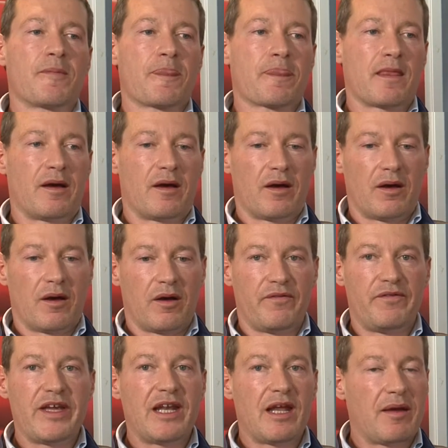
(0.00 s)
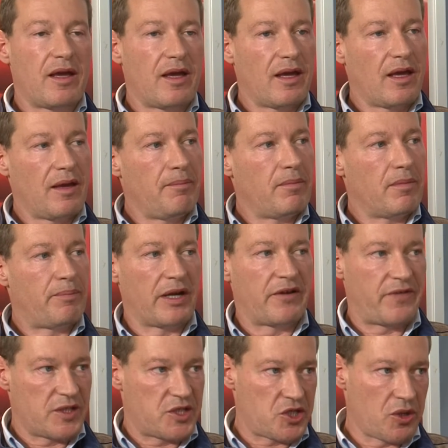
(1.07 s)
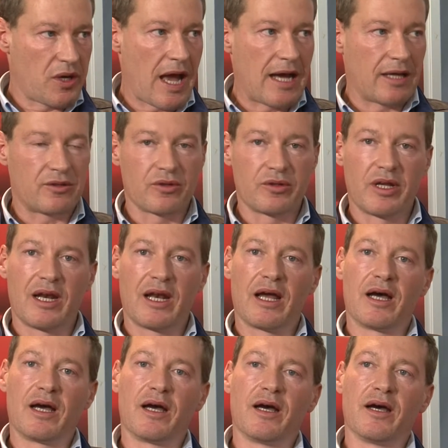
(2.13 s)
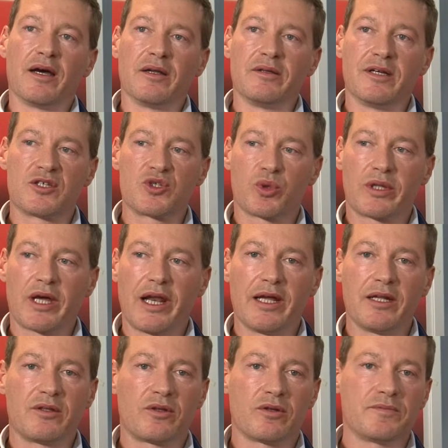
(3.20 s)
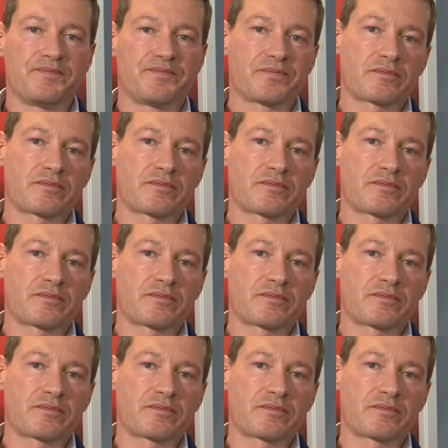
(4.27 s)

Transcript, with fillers: uh, viene perfezionato nella, nel suo talento